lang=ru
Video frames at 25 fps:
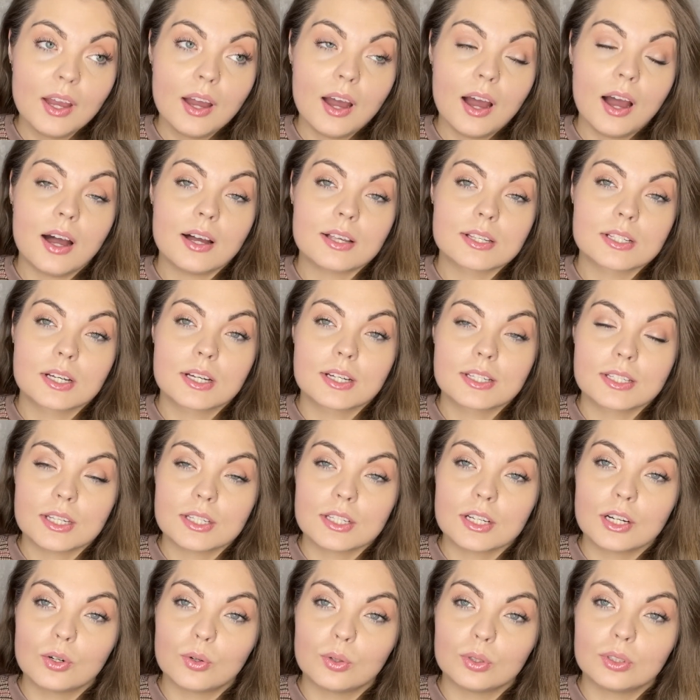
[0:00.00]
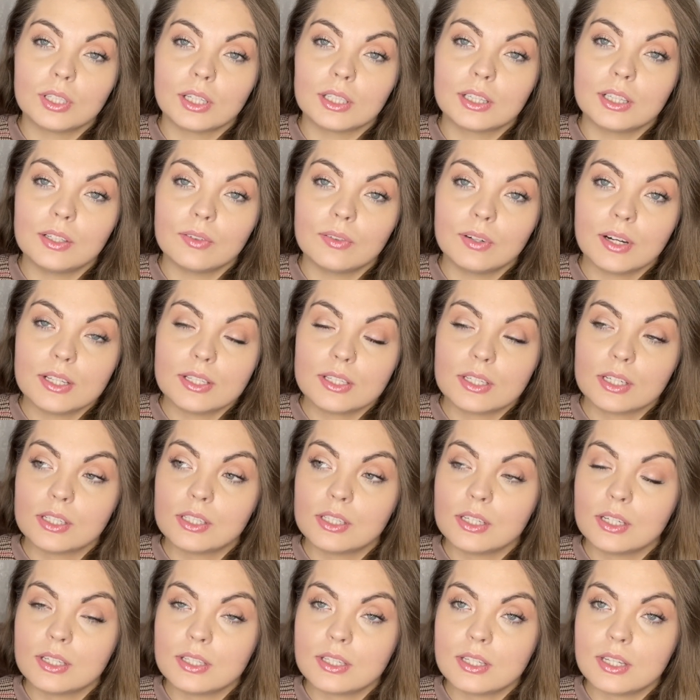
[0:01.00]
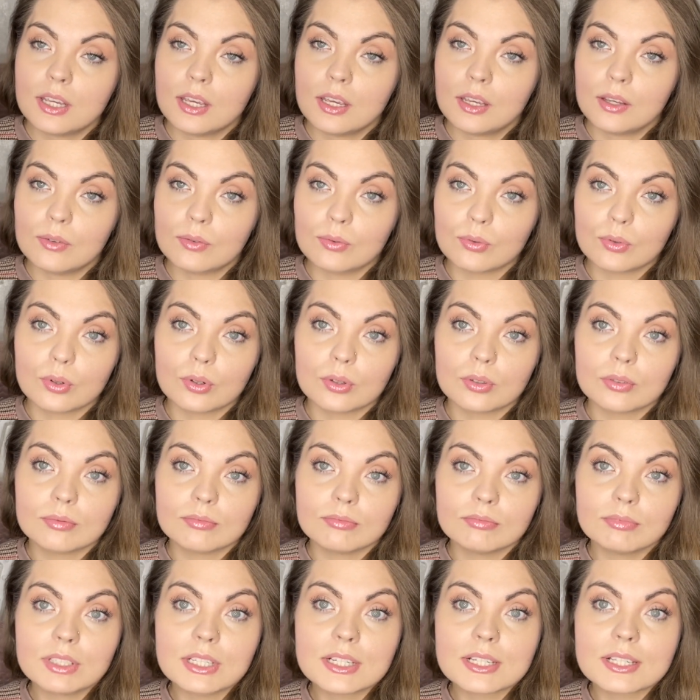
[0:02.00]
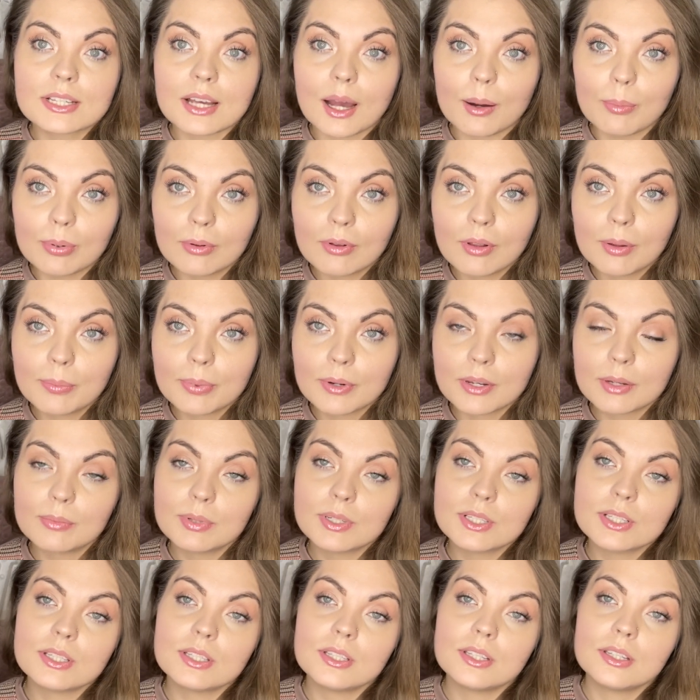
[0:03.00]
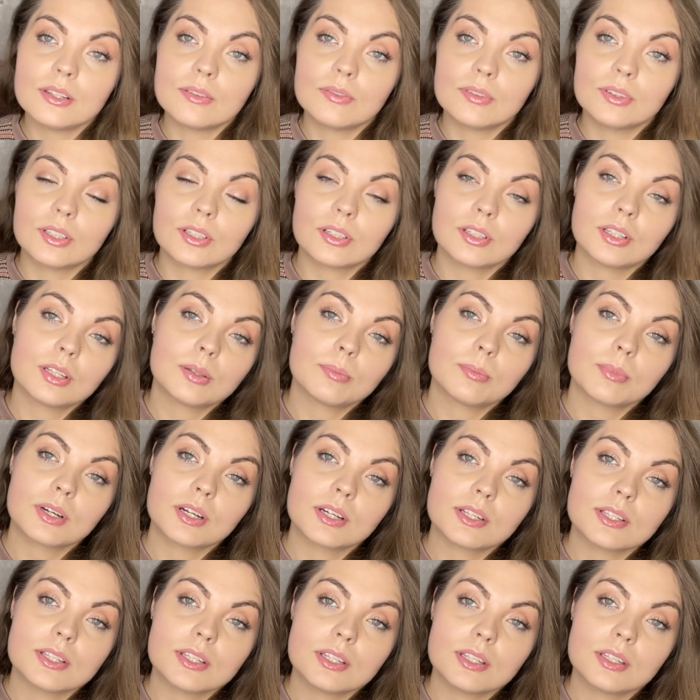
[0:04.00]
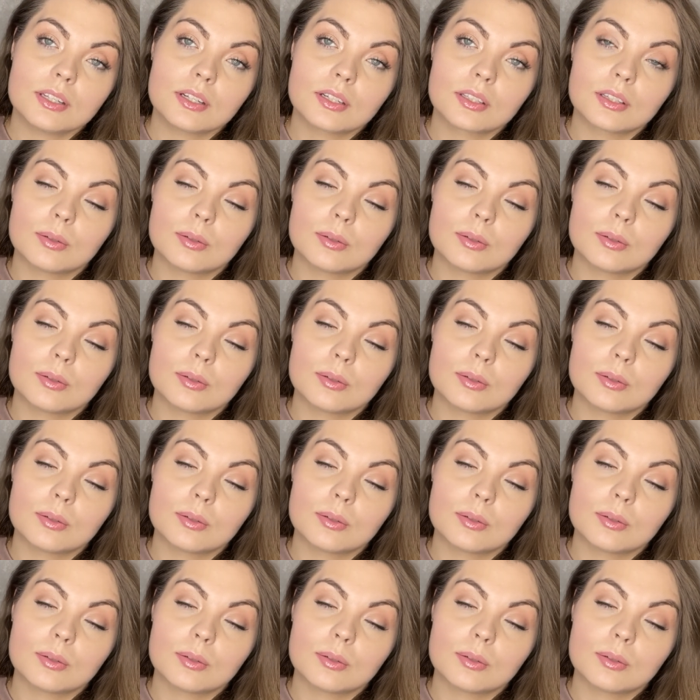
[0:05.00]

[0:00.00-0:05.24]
А заказать какой-то отливантик нигде его нельзя было приобрести в интернет-магазинах.